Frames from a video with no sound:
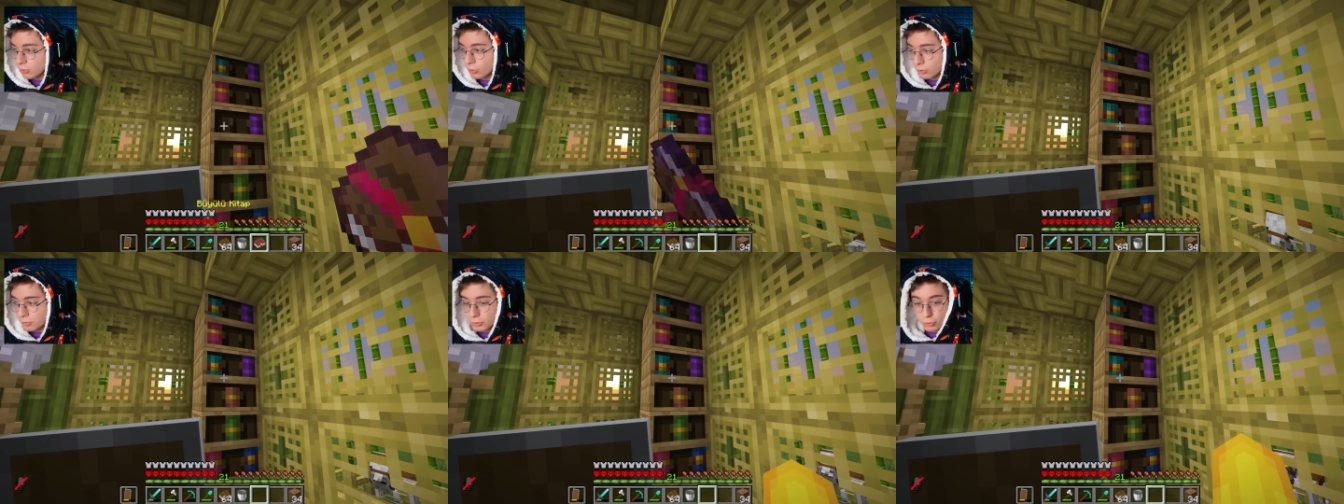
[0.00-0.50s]

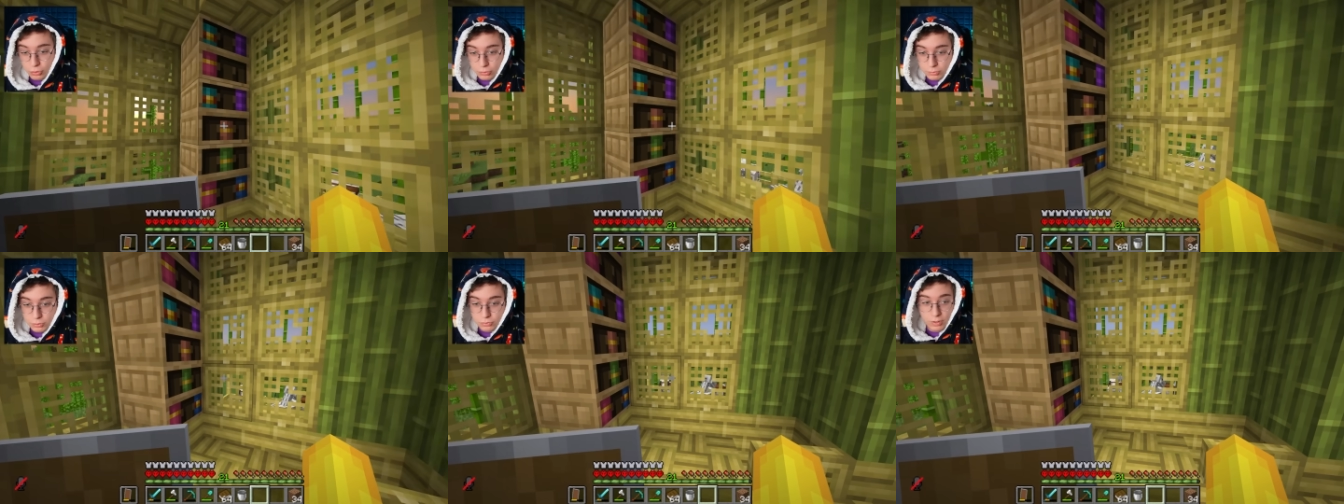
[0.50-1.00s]
Koruma
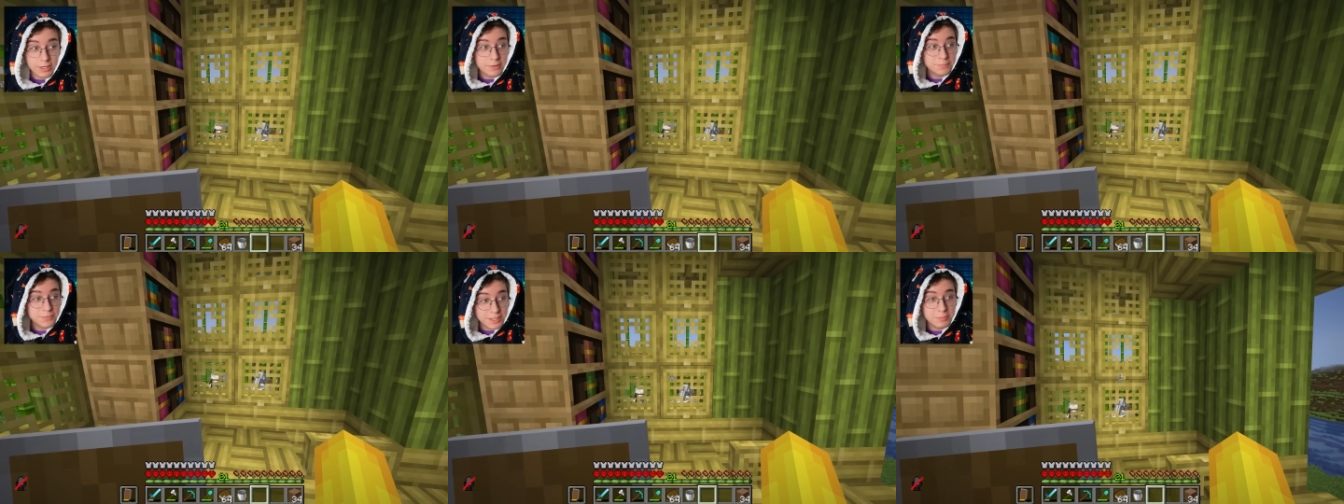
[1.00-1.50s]
dördümüz var.
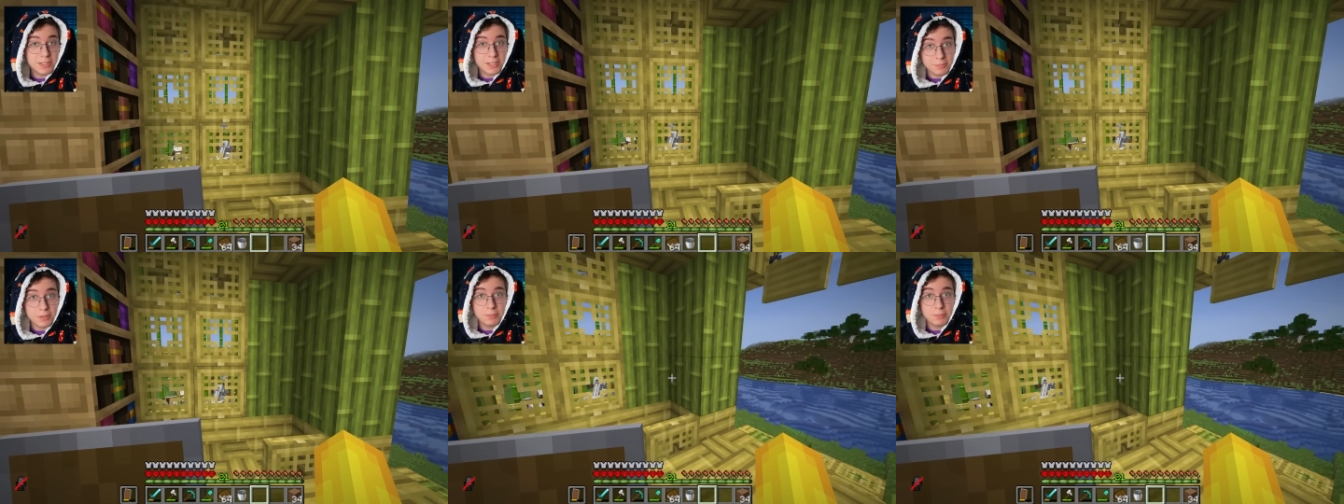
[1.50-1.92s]
Gibi gibi.